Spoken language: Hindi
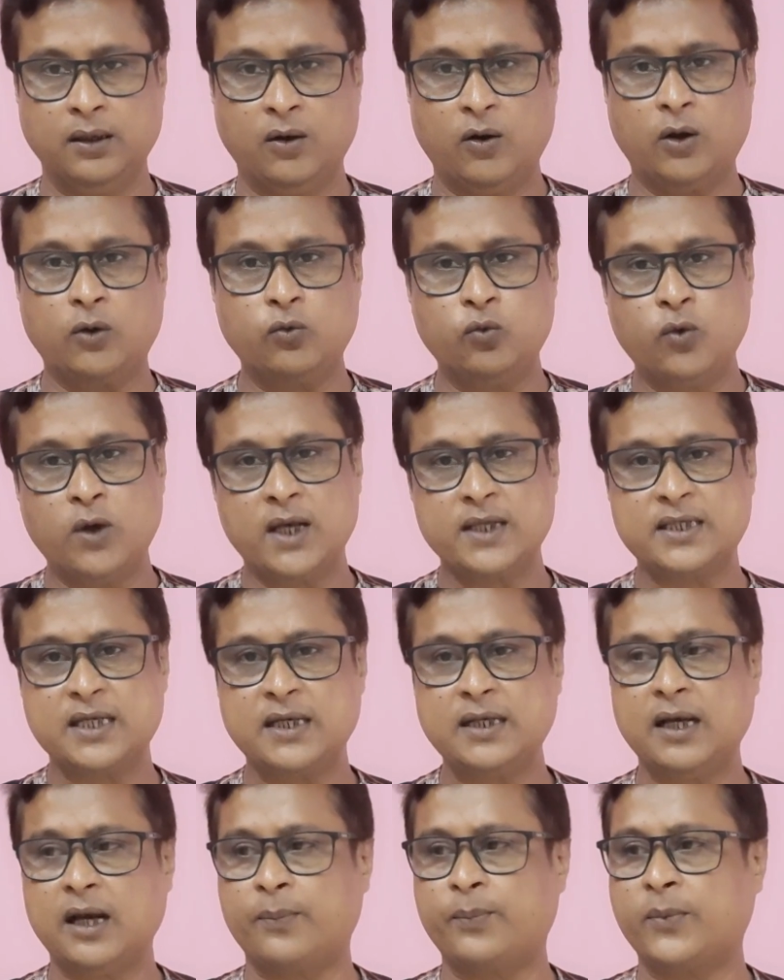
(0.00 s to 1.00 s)
और वहाँ
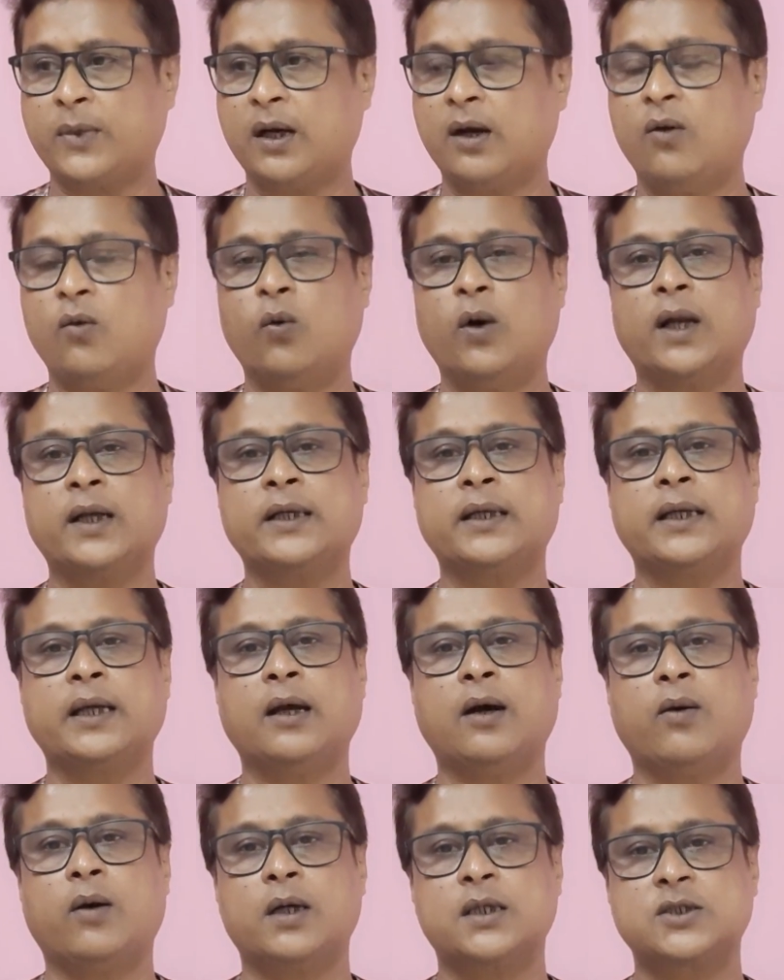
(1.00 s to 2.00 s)
से ही आपका वन के
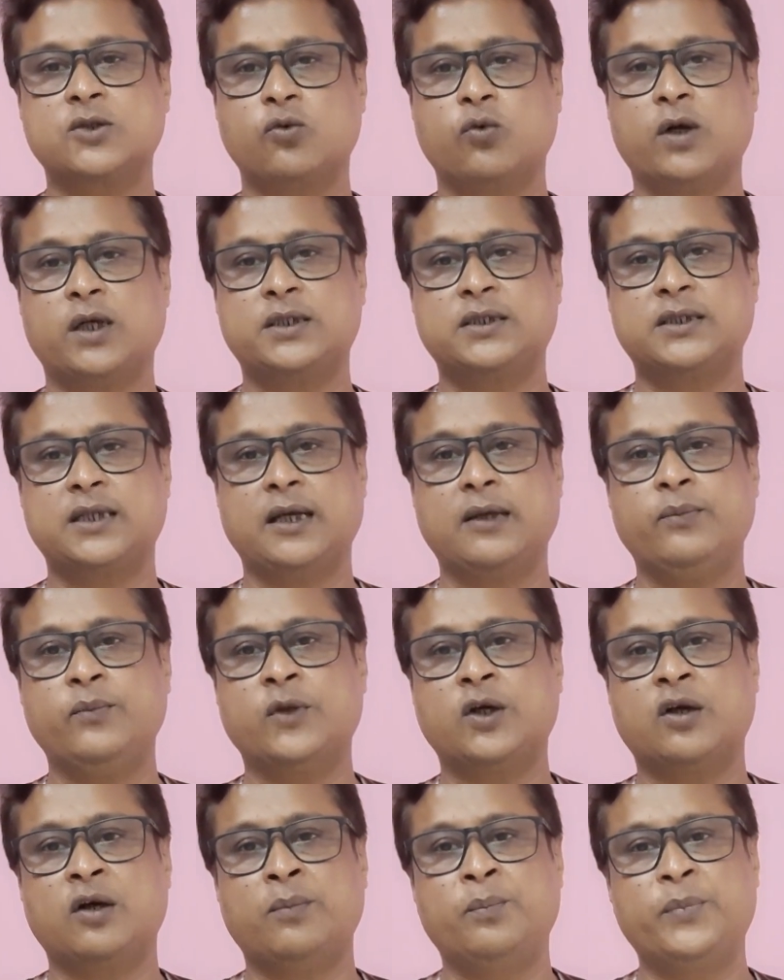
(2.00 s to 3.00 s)
आवर्स वॉच टाइम
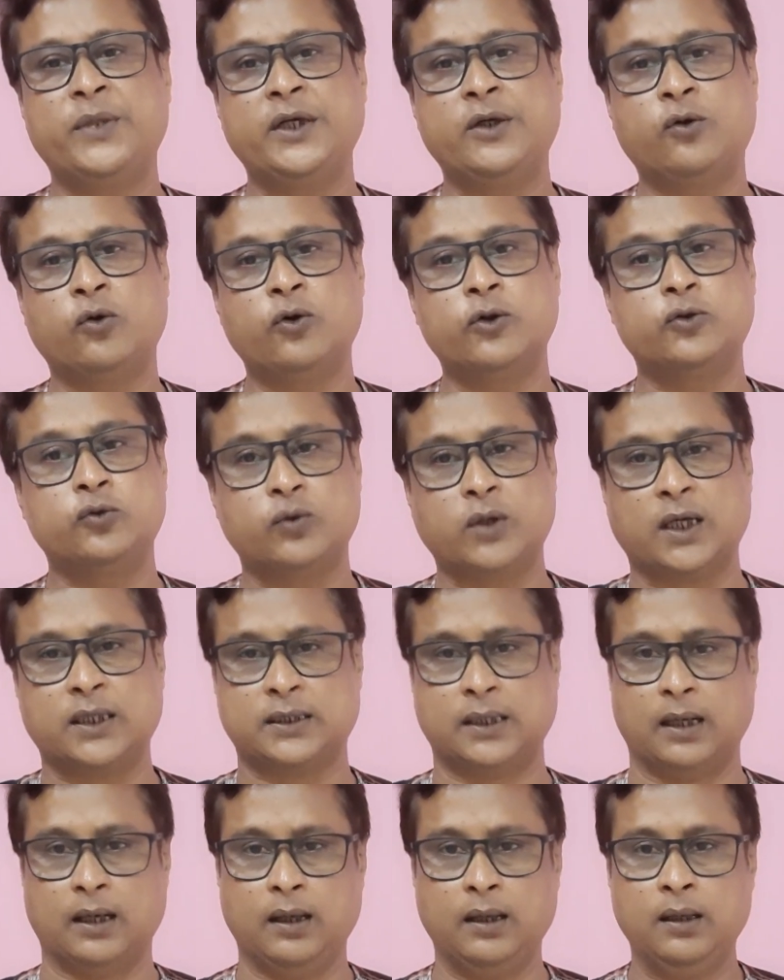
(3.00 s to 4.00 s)
कंप्लीट हो चुका
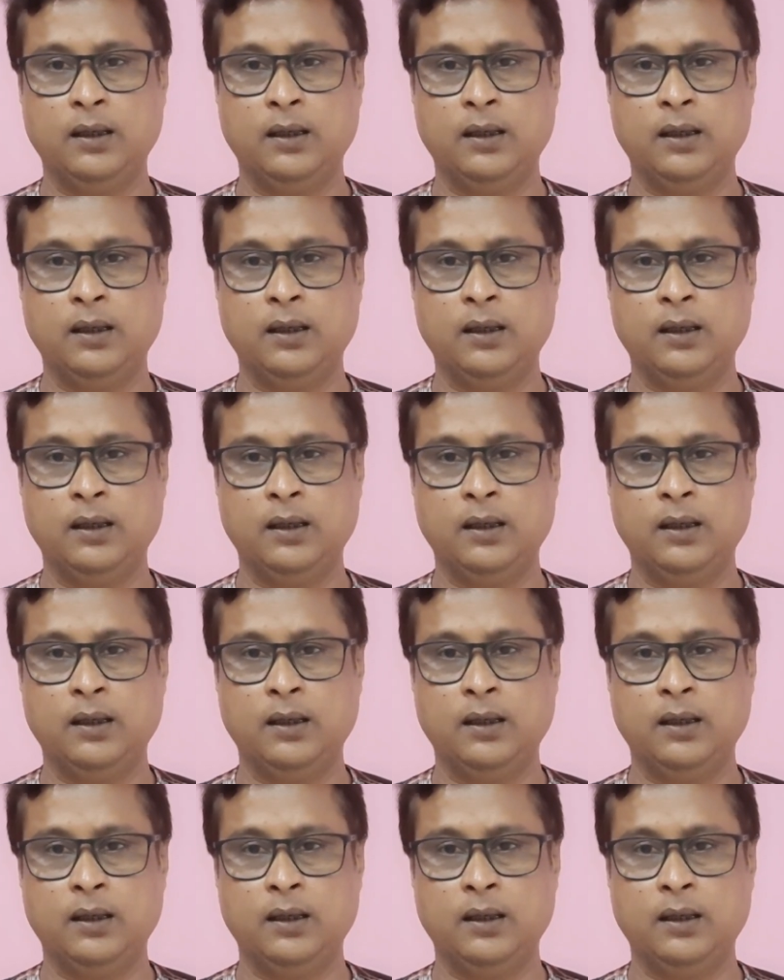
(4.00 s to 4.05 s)
था